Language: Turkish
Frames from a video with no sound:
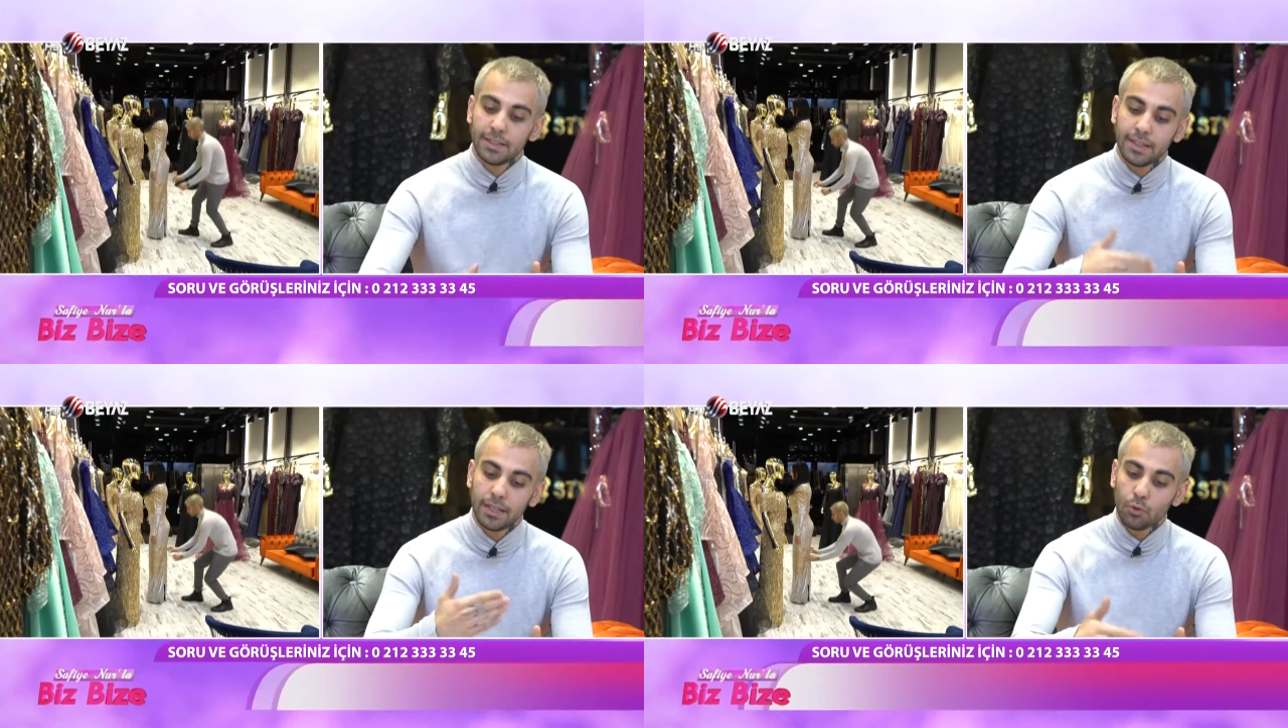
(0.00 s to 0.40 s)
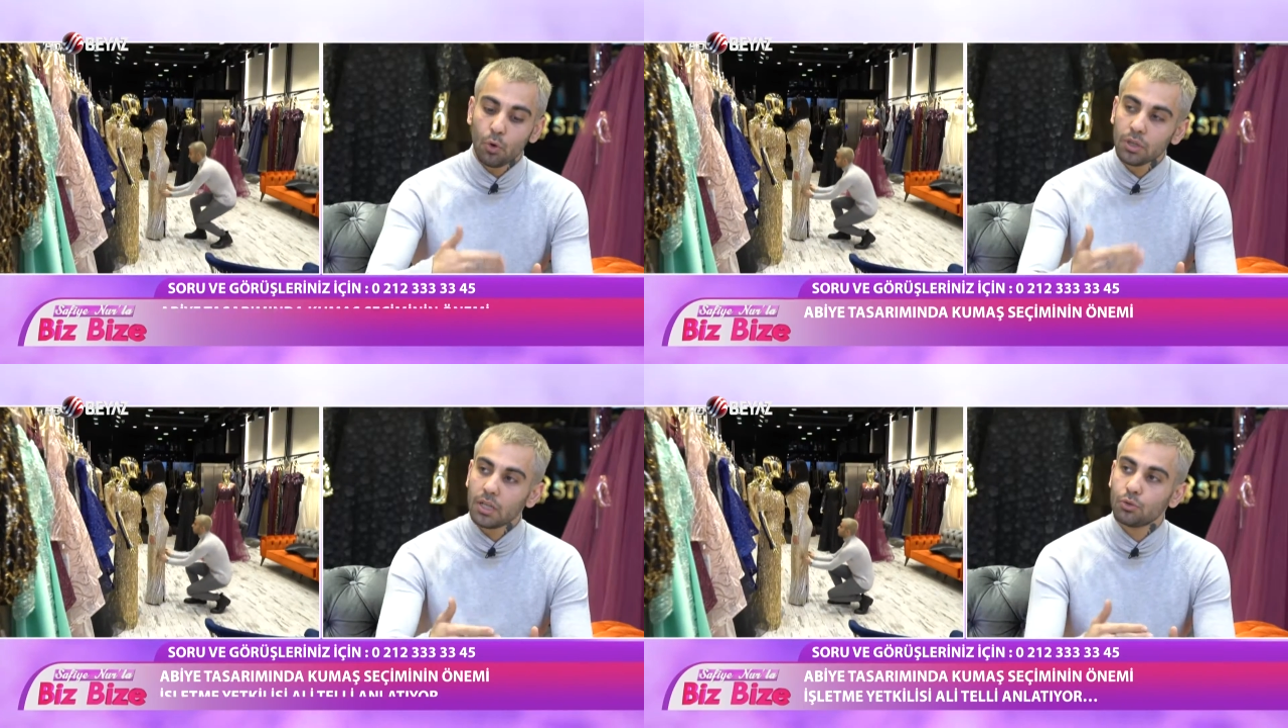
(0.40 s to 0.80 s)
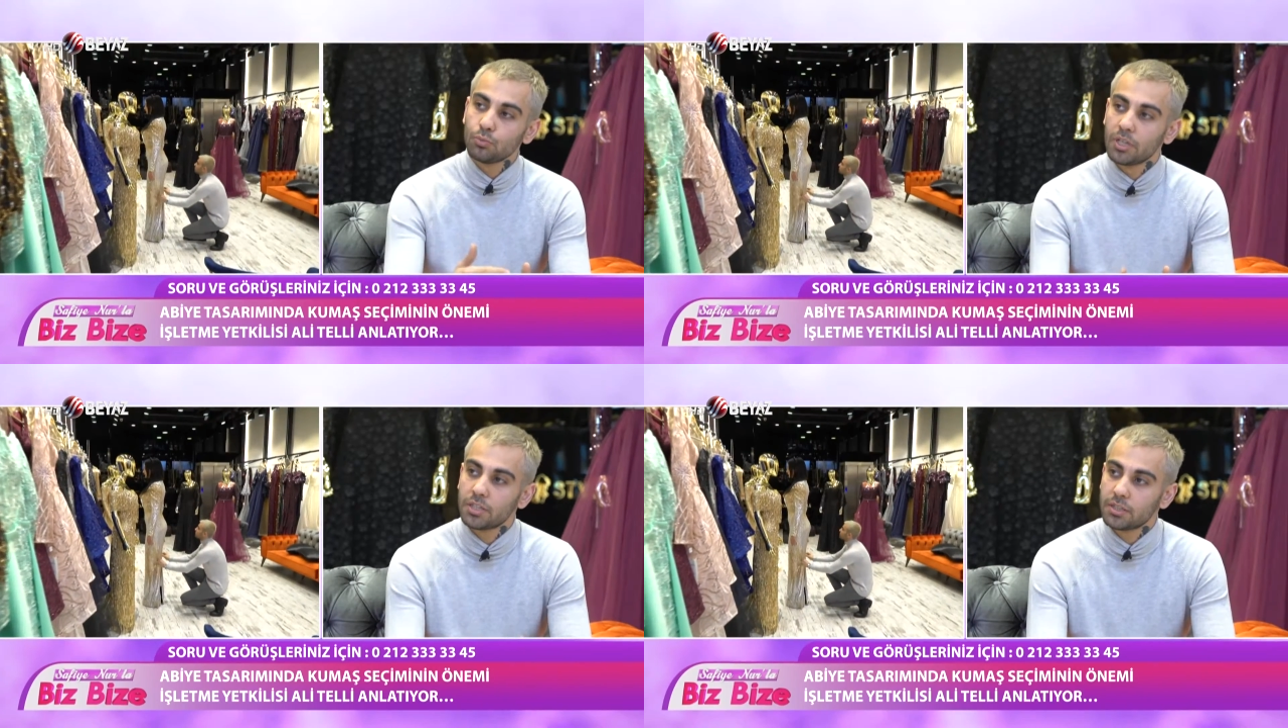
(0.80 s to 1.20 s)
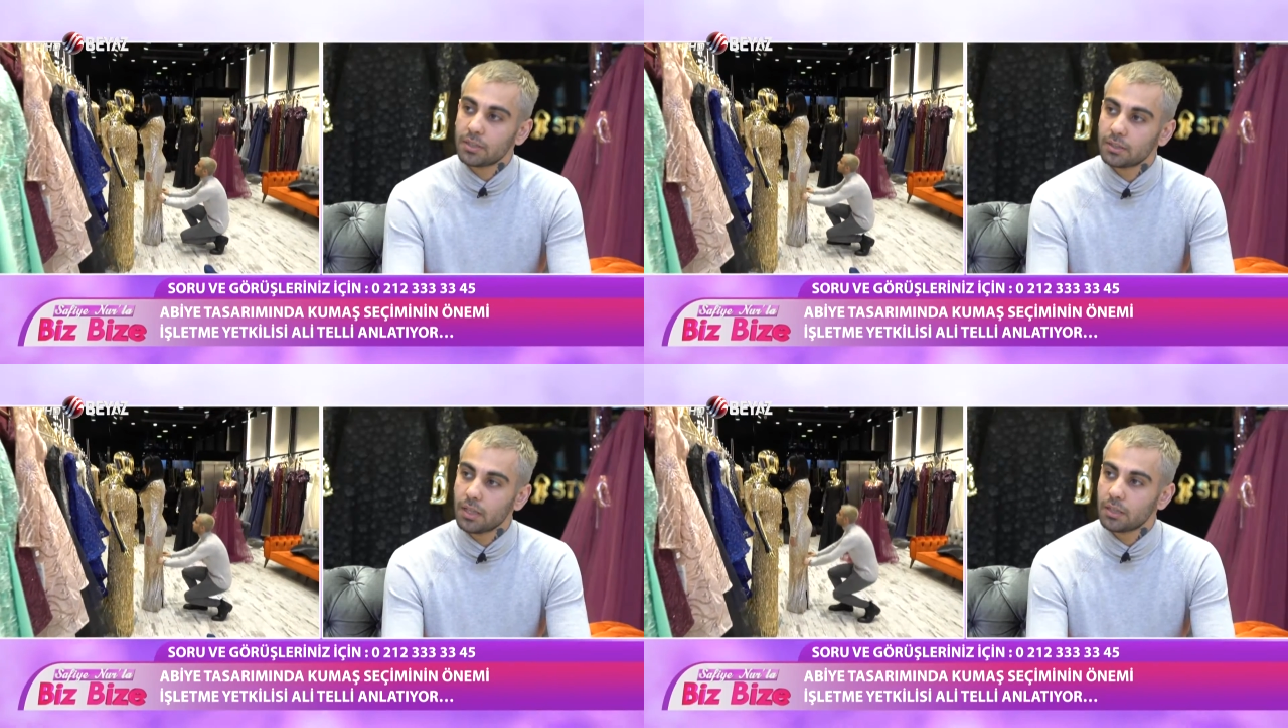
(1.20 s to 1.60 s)
yeni olan
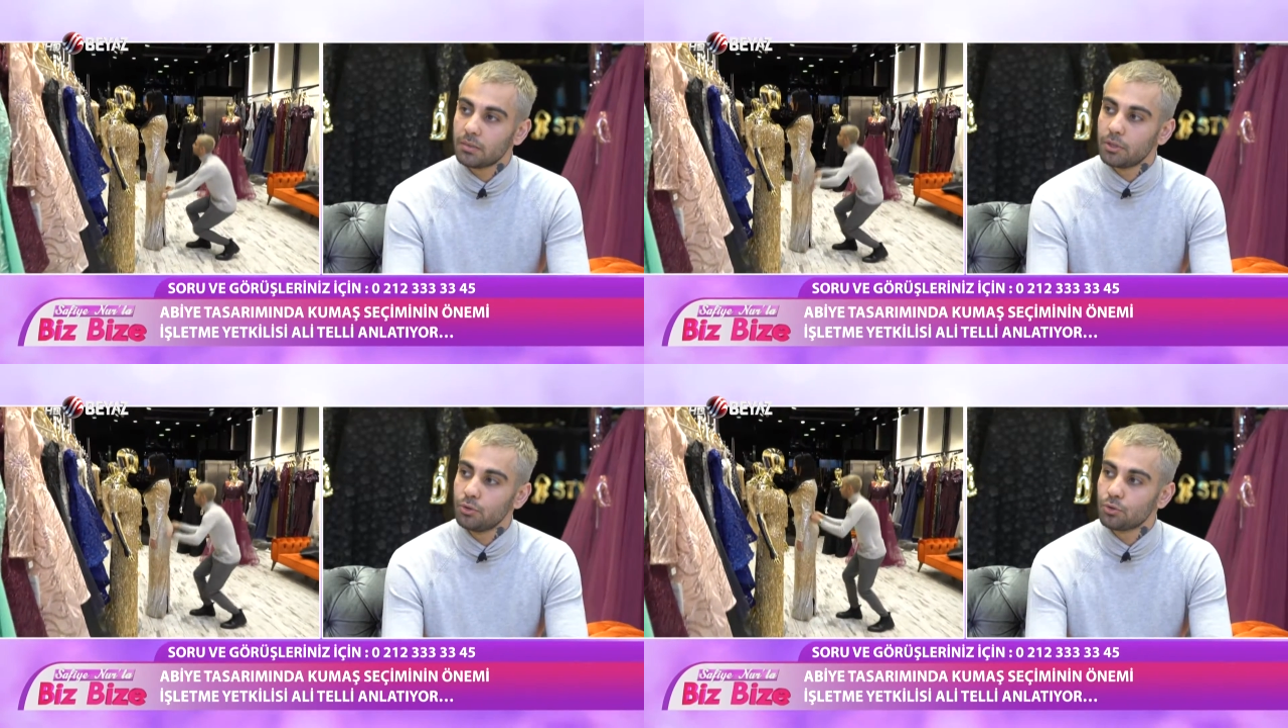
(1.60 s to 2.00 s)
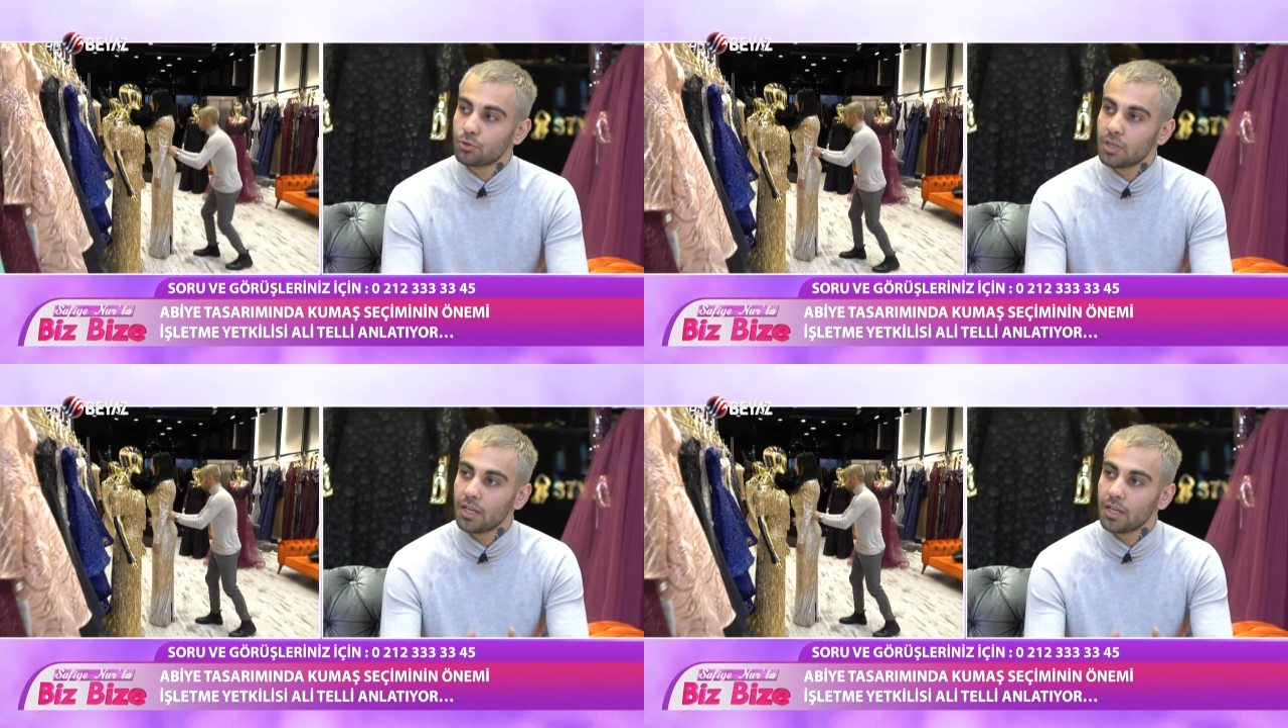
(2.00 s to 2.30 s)
kumaşları takip ediyoruz.